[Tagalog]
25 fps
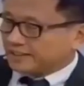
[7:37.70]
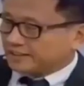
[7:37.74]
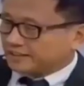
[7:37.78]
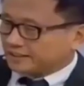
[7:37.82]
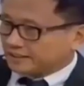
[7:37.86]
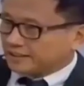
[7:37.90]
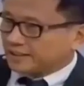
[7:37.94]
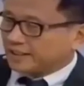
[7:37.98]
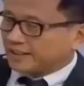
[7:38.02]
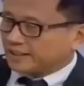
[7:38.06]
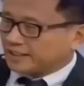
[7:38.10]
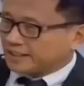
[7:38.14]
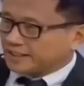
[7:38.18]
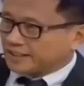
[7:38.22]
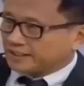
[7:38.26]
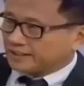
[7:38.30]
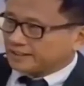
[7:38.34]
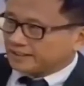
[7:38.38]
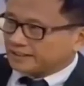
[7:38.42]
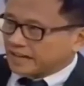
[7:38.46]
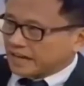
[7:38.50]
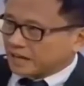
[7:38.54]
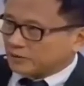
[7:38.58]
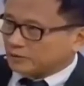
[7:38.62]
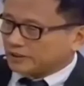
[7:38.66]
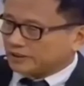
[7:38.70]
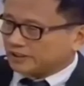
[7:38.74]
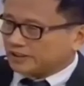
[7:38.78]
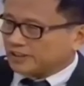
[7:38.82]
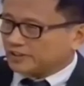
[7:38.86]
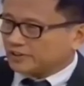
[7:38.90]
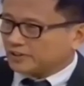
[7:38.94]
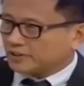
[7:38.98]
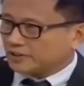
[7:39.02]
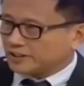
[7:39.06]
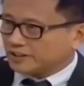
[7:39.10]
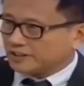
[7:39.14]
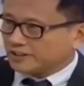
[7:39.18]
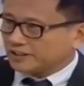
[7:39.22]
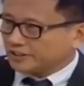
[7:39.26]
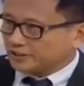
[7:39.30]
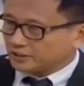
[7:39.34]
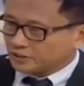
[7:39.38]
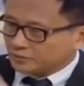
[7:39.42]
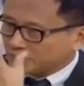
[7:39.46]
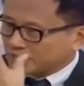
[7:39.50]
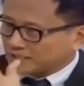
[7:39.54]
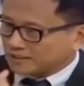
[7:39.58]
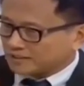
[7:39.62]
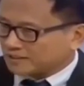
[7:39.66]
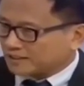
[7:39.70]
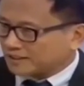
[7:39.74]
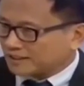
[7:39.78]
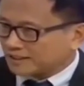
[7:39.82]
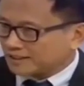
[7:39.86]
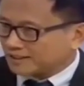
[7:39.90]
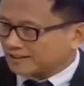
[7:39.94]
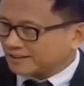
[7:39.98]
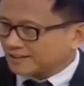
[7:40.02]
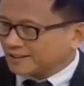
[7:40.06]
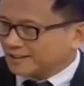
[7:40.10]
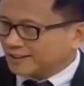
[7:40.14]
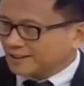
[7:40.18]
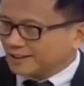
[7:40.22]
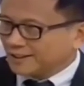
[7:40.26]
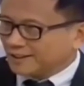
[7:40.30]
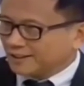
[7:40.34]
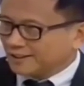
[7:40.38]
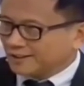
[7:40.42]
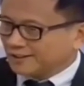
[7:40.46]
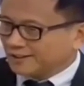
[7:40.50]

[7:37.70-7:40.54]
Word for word: na ito talagang idadawit kayo. Hindi ito basta